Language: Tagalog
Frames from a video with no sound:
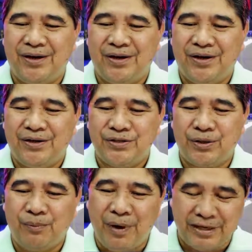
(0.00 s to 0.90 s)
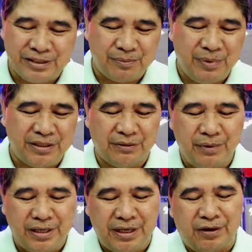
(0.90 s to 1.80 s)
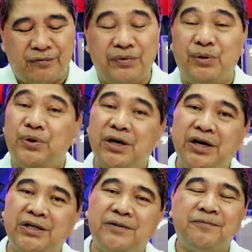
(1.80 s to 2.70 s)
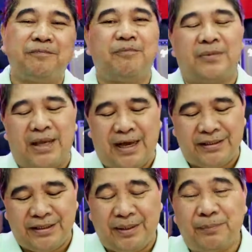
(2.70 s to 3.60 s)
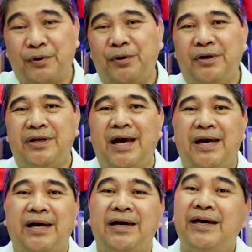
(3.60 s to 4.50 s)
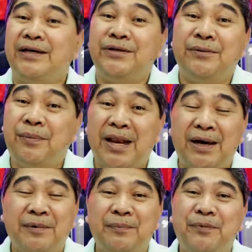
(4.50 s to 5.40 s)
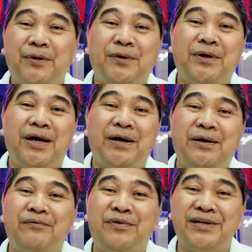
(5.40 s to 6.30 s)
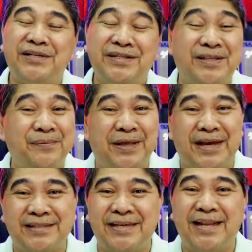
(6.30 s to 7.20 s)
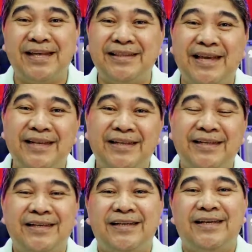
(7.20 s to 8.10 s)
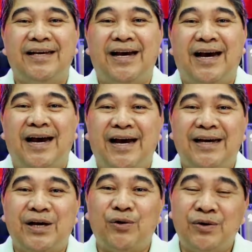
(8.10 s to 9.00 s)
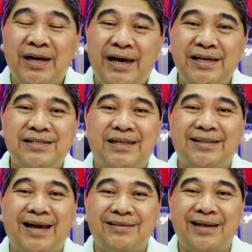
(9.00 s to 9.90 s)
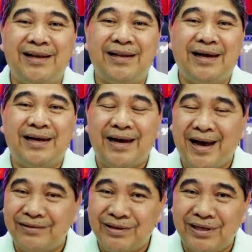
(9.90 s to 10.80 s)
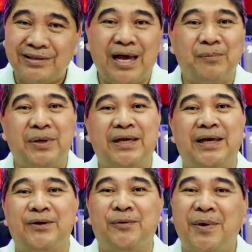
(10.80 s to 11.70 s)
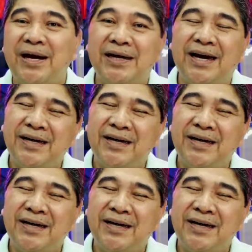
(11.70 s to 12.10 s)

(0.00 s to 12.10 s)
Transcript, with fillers: So blessed be the reading of the word. At yan po na yung pa lamang pong uh, verses na binasa natin uh, kaugnay sa title ng ating topic ngayong umaga